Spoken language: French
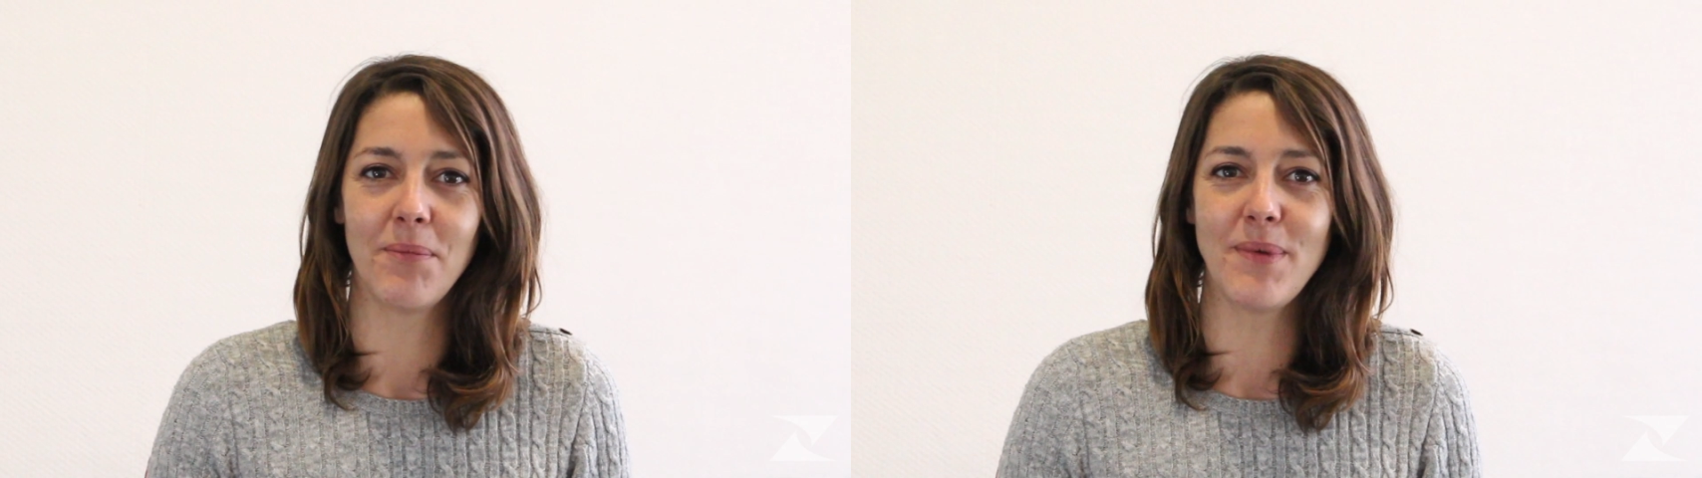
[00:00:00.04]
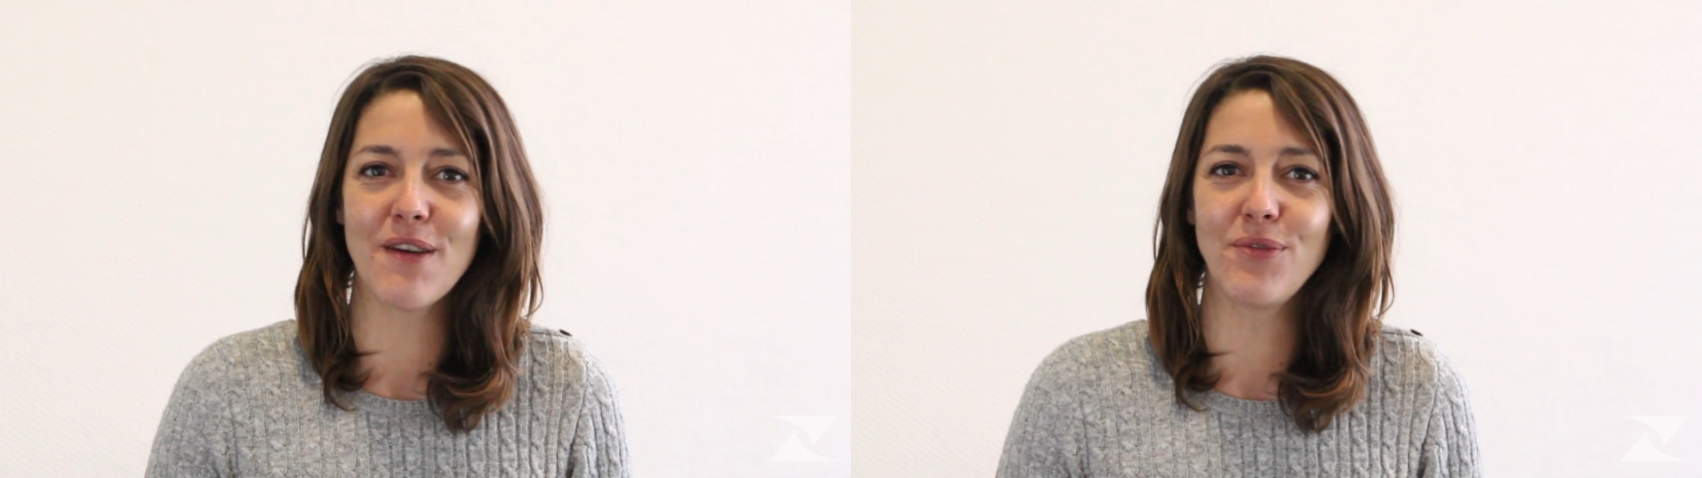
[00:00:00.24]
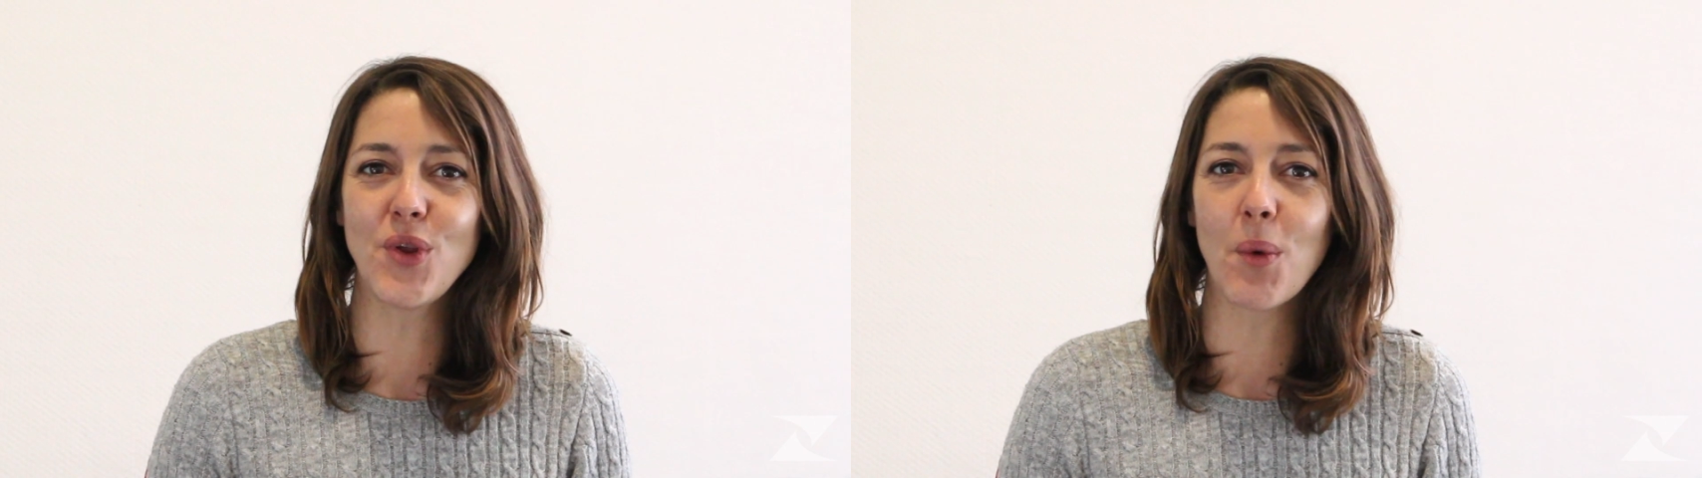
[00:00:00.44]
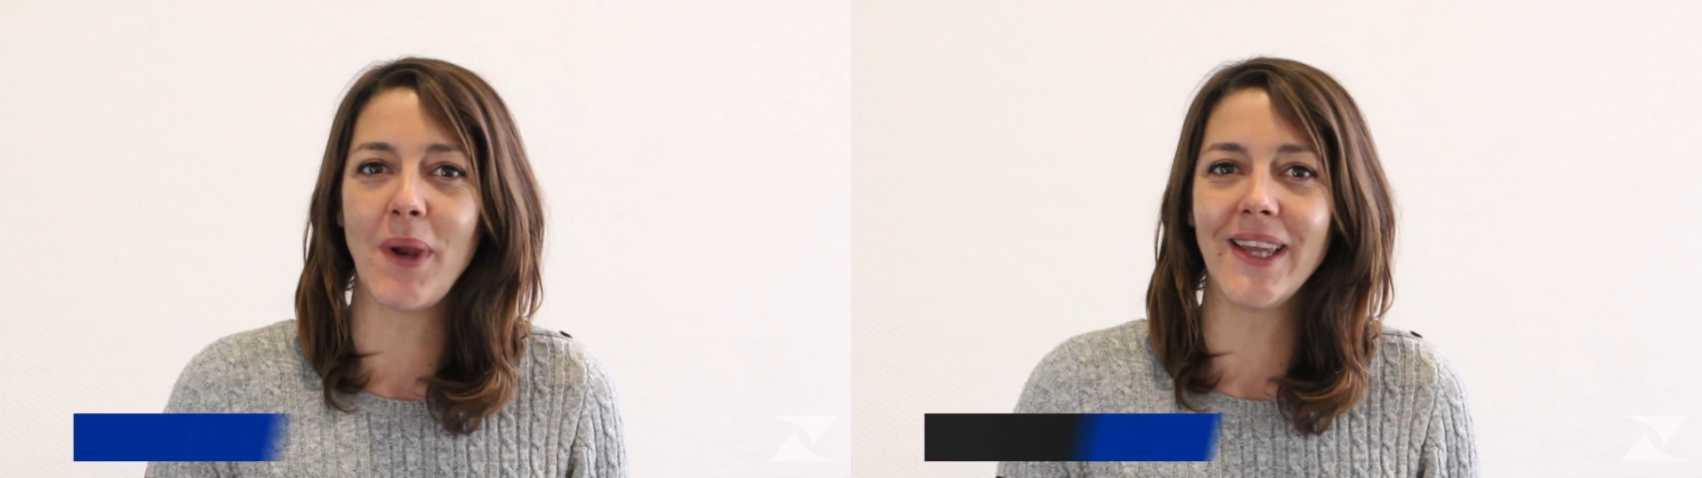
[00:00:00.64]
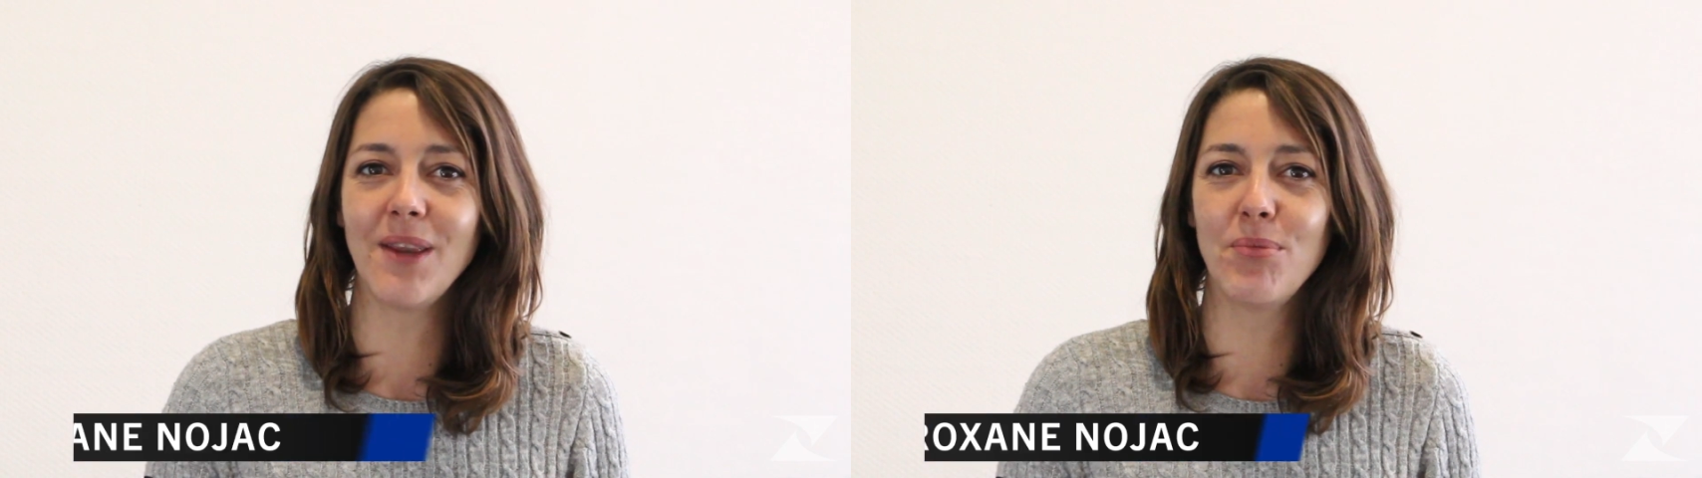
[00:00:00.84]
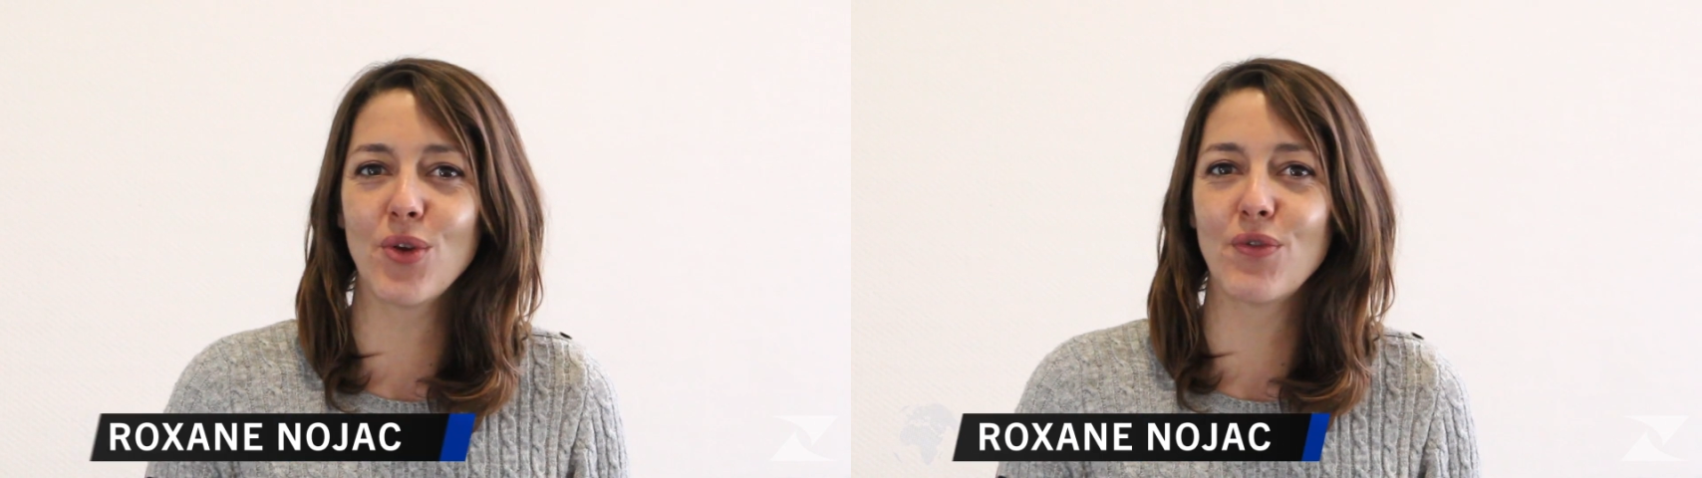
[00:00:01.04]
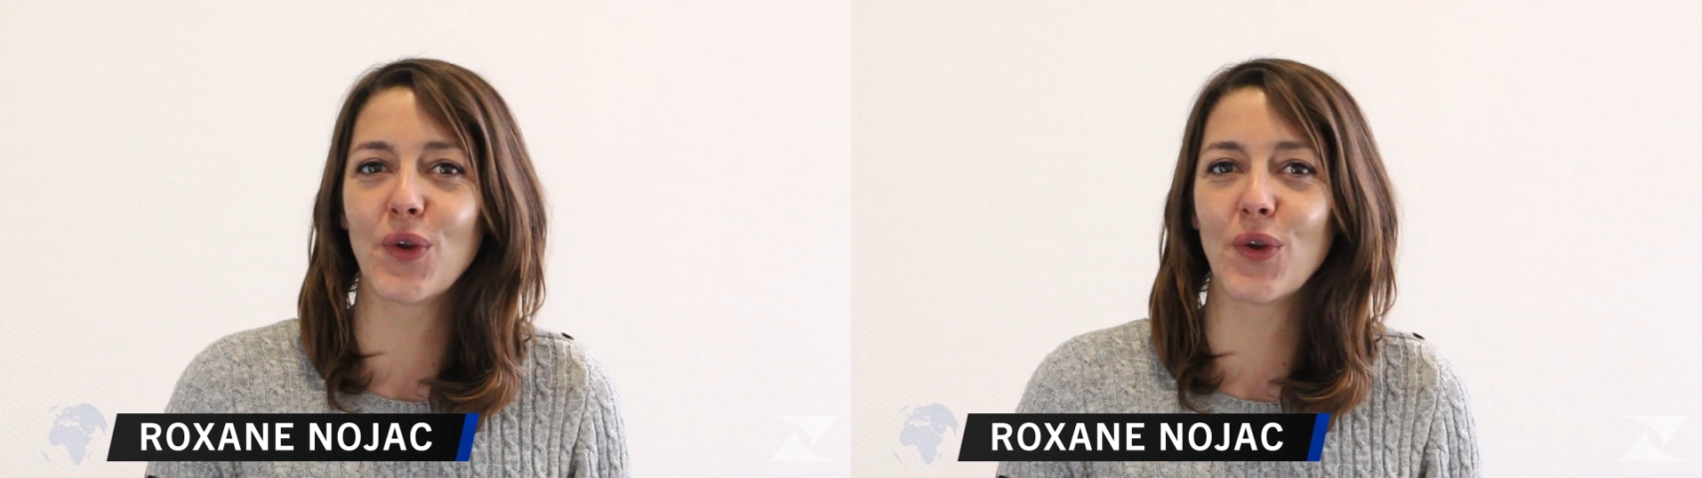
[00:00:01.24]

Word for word: Bienvenue dans Planète Bourse,